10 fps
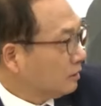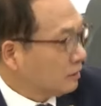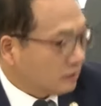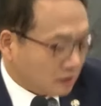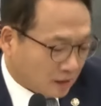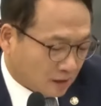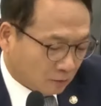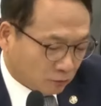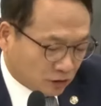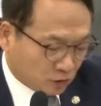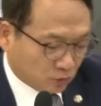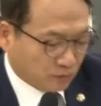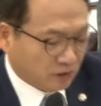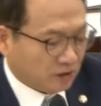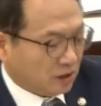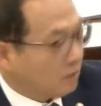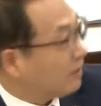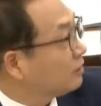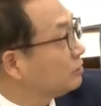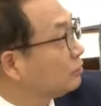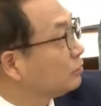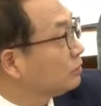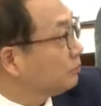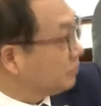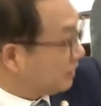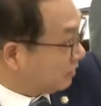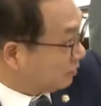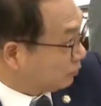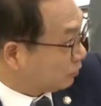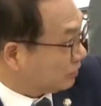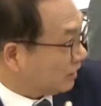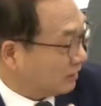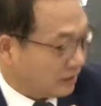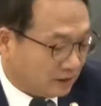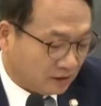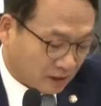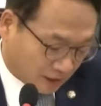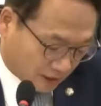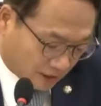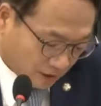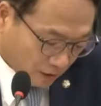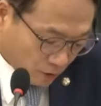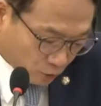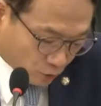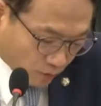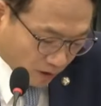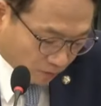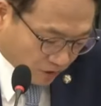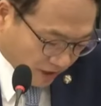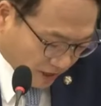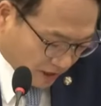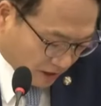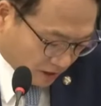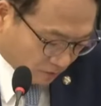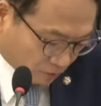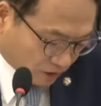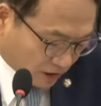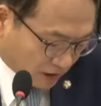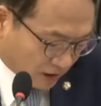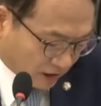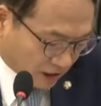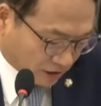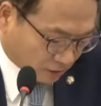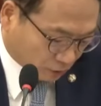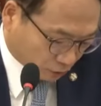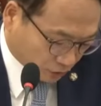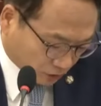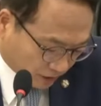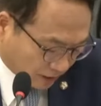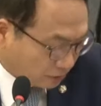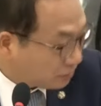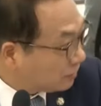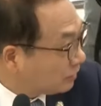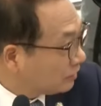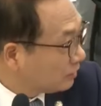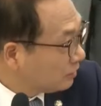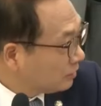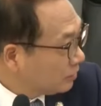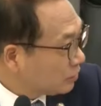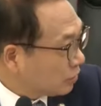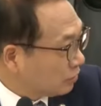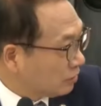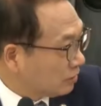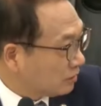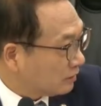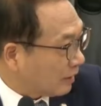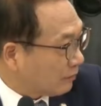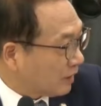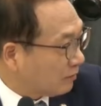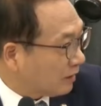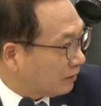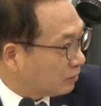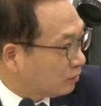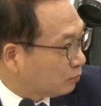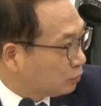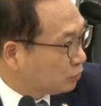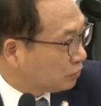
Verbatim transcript: 그러니까 우리 주민들이 일방적으로 지금 피해를 보는 상태인데 국방부에 이 문제에 대한 해결을 요청을 했더니 전혀 남남 갈등을